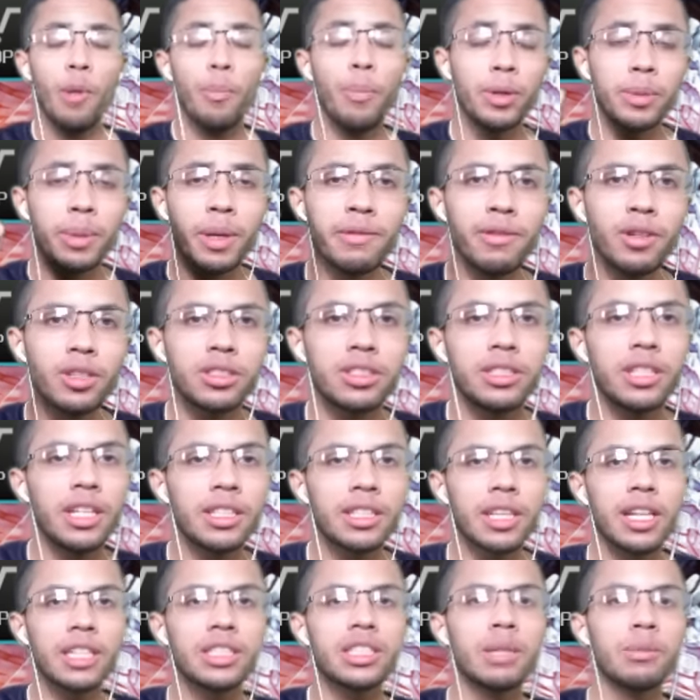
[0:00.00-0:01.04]
um pouco vocês,
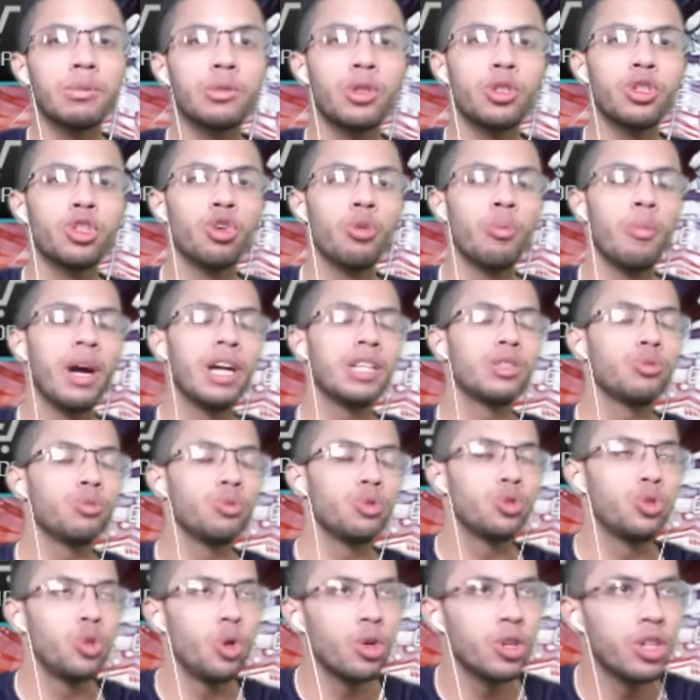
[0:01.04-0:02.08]
nós estamos hoje com mais
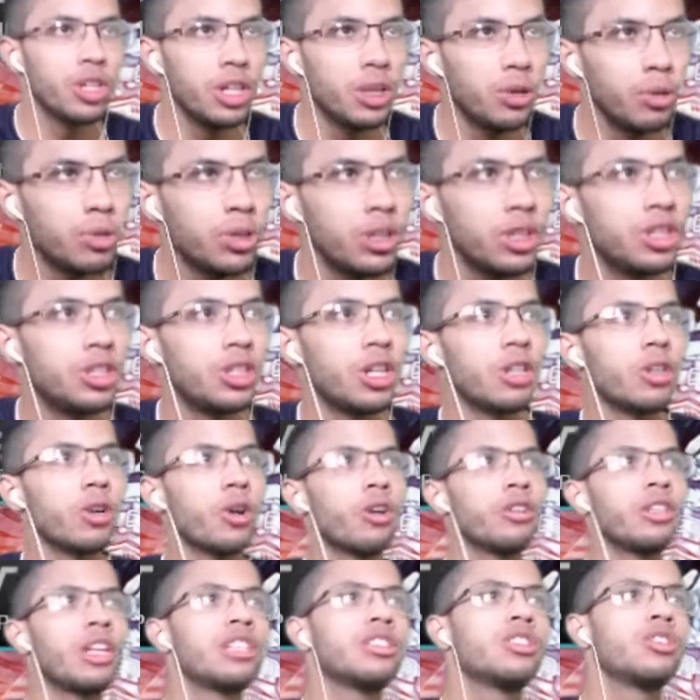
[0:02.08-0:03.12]
um joguinho de
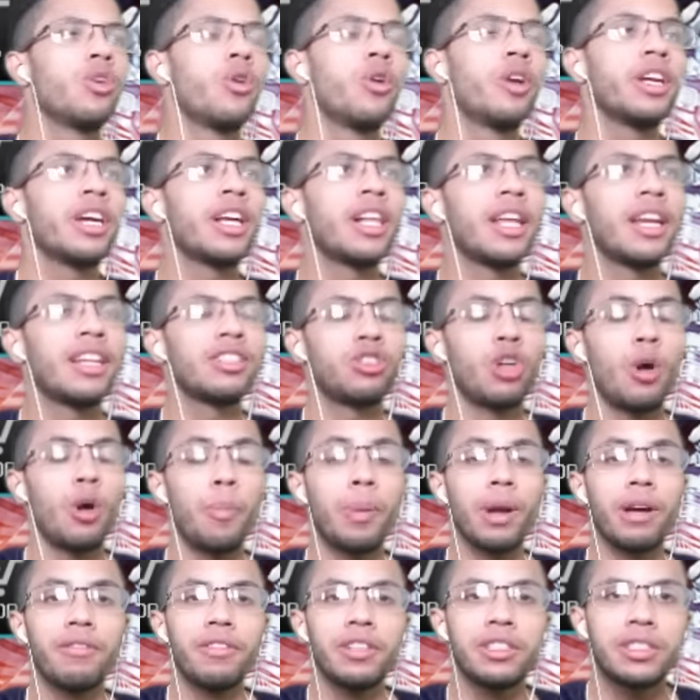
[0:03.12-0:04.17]
Shadowgun da Zone, galera, só
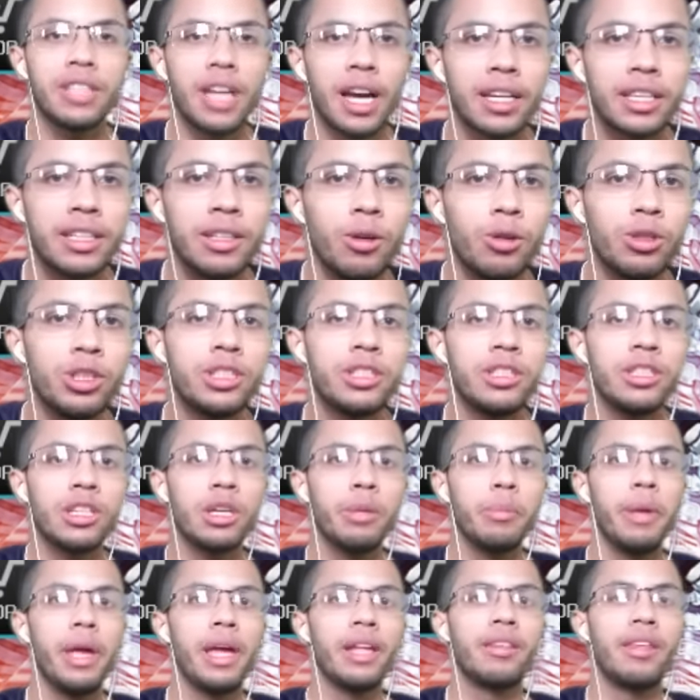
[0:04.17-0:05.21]
pra avisar que hoje 5
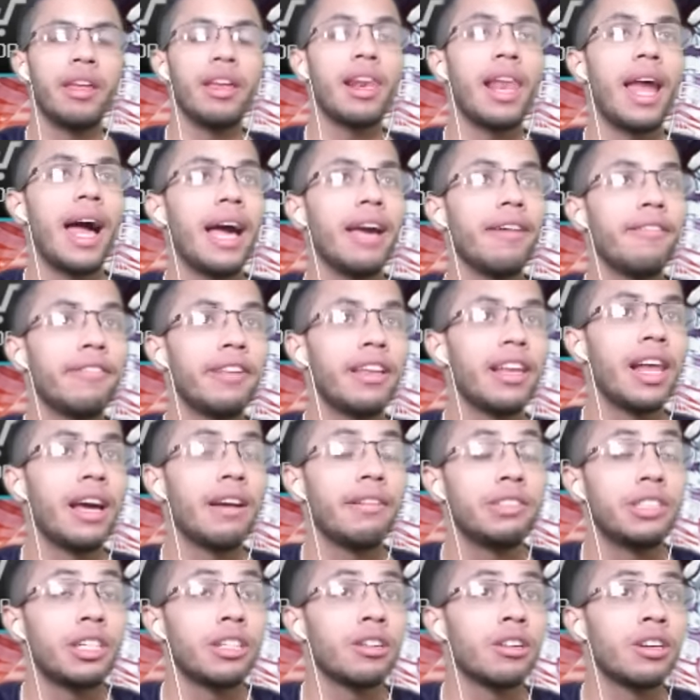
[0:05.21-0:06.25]
e meia tem live, né,
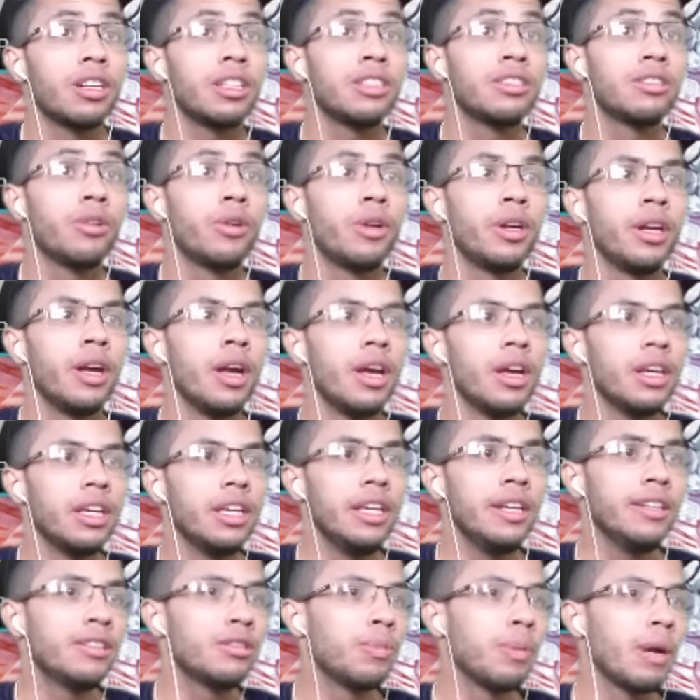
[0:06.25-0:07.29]
live Shadowgun da Zone,
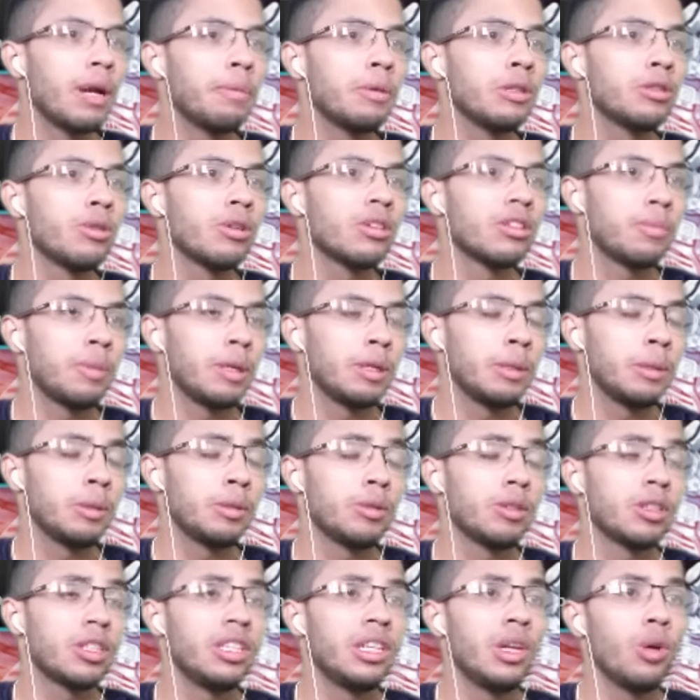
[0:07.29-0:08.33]
isso pra pessoas, pra
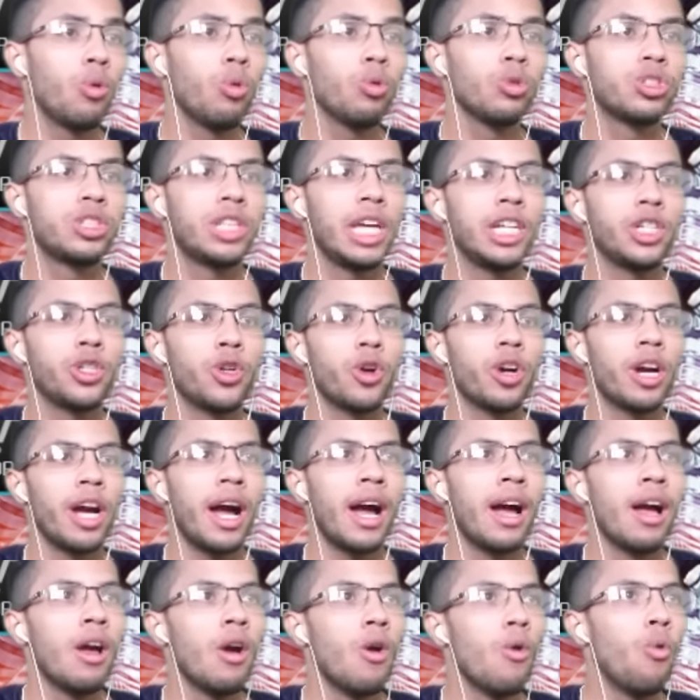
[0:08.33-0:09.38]
pessoas que não conseguem
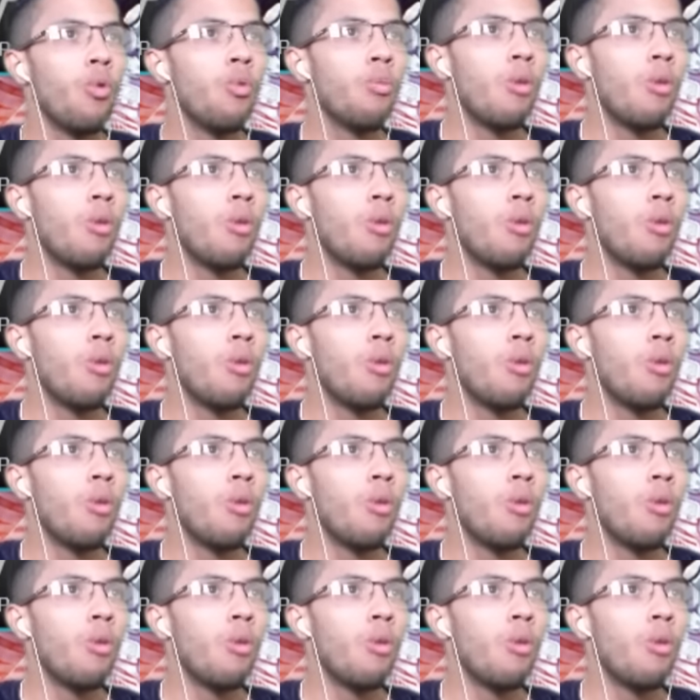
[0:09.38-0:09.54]
jogar o